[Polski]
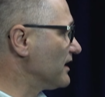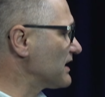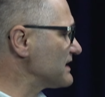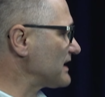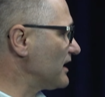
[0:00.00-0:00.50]

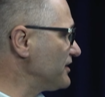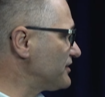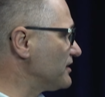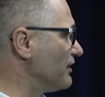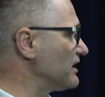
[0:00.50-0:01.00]

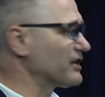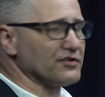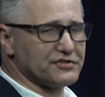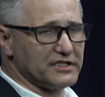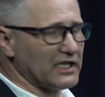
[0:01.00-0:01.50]
krystality o
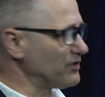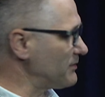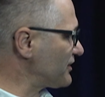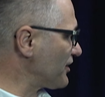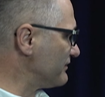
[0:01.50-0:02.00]
wielkości
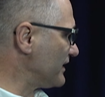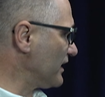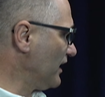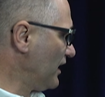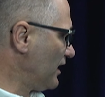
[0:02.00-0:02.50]

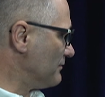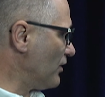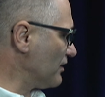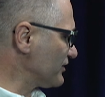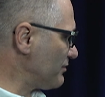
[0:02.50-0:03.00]
nanometrowej.
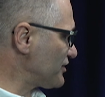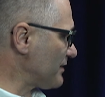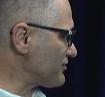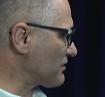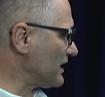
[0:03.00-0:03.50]
Mogą to być
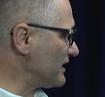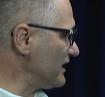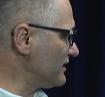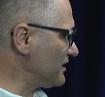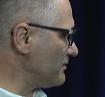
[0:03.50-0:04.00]
na przykład
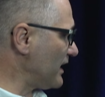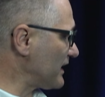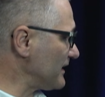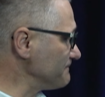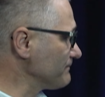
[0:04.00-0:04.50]

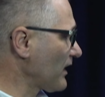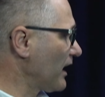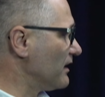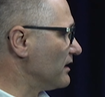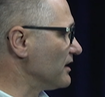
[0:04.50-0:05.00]
dendrymery,
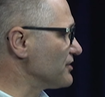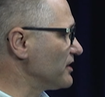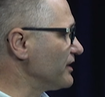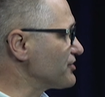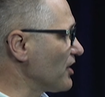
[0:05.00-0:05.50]
y,
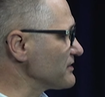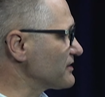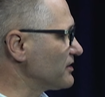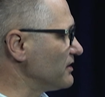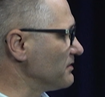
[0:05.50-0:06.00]
czyli
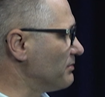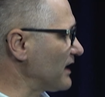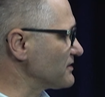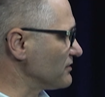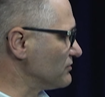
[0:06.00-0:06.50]
cząstki
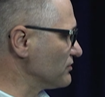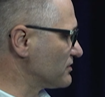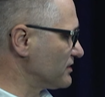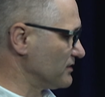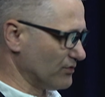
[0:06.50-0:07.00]
bardzo
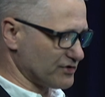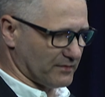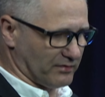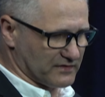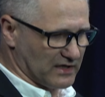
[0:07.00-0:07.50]
duż,
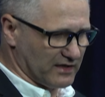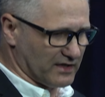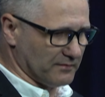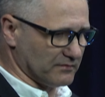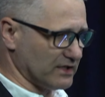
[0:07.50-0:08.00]
duże pod
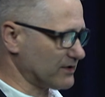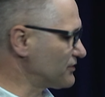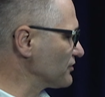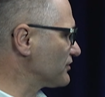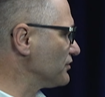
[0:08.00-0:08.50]
względem
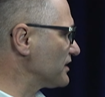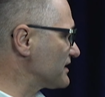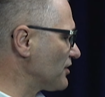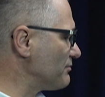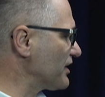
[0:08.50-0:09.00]

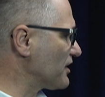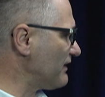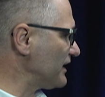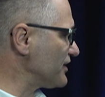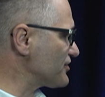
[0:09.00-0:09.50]
struktury,
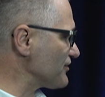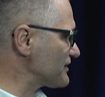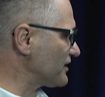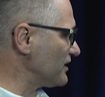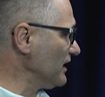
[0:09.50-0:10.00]
skomplikowane
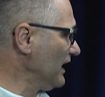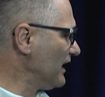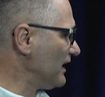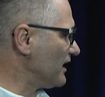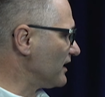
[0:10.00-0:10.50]
cząstki,
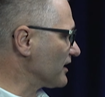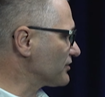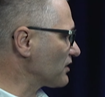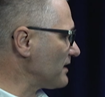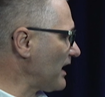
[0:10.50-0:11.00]

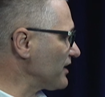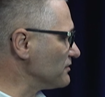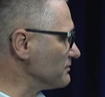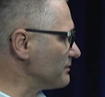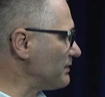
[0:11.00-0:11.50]
które
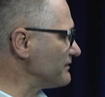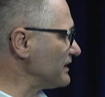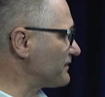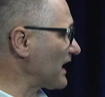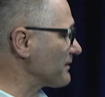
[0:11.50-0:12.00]
mają
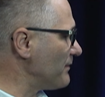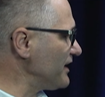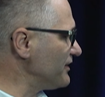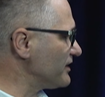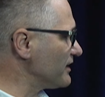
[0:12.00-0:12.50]
pewne
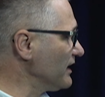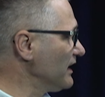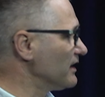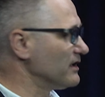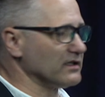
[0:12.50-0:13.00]
fragmenty
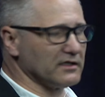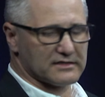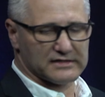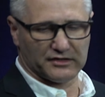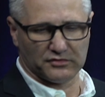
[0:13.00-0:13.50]

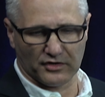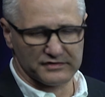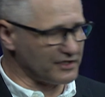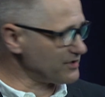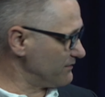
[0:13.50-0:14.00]

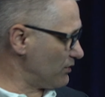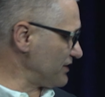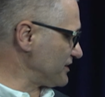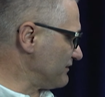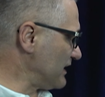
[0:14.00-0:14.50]
znajdujące się
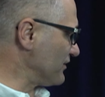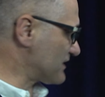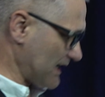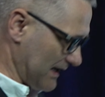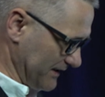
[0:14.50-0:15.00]
właśnie w
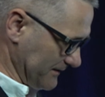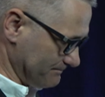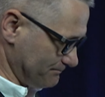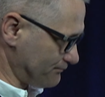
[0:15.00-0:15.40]
nanoskali.